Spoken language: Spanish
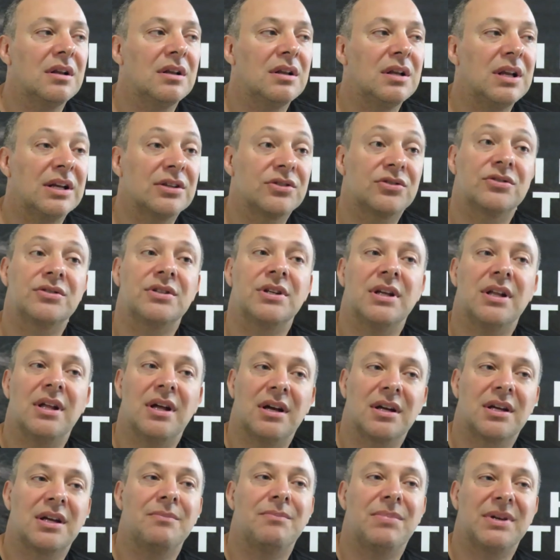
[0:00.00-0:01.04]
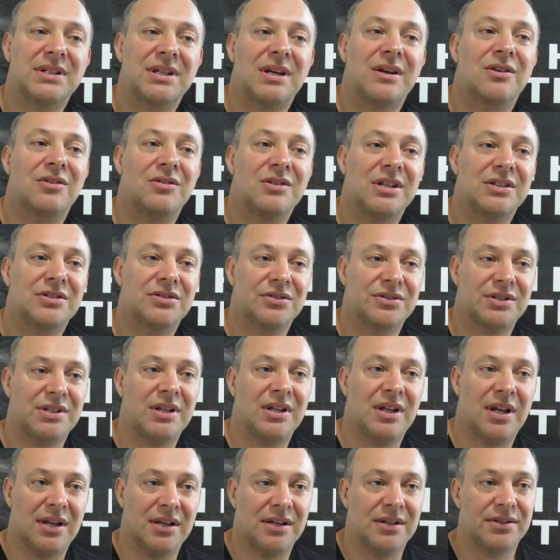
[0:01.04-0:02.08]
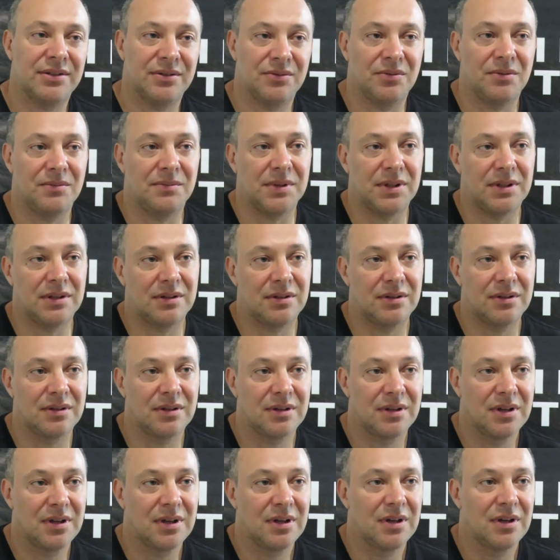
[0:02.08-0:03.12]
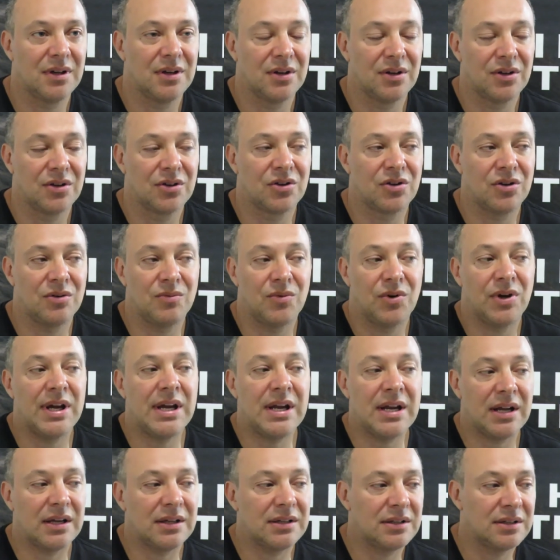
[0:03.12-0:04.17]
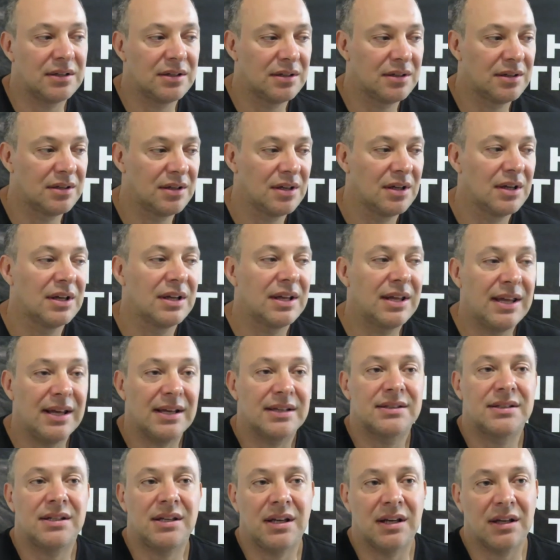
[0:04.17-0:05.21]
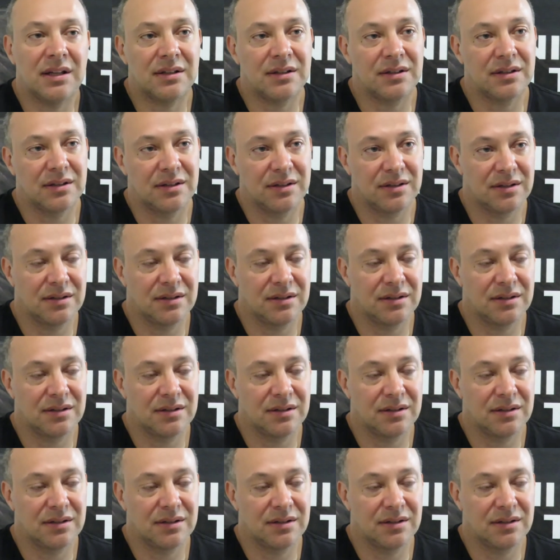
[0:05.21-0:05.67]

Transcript: la sociedad, qué pasaba con la sociedad en ese momento, cómo eran, qué hacían.